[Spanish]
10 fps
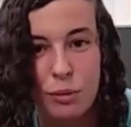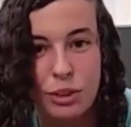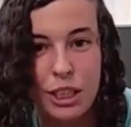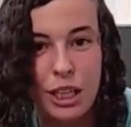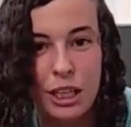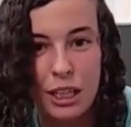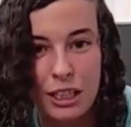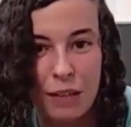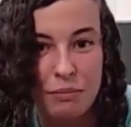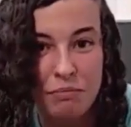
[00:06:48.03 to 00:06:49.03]
O sea,
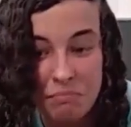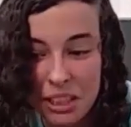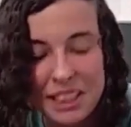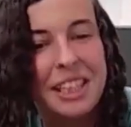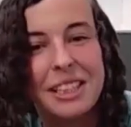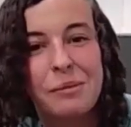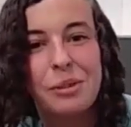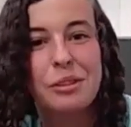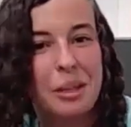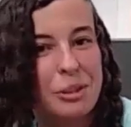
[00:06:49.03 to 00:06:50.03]
las chicas damos,
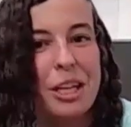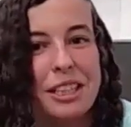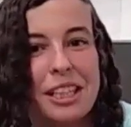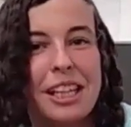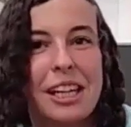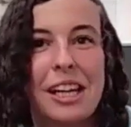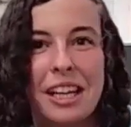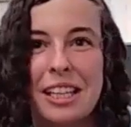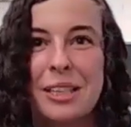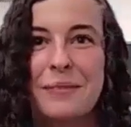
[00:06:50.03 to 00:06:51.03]
damos caña
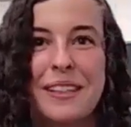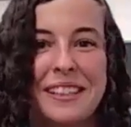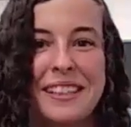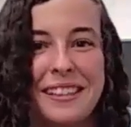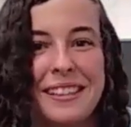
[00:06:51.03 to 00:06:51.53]
aquí en España.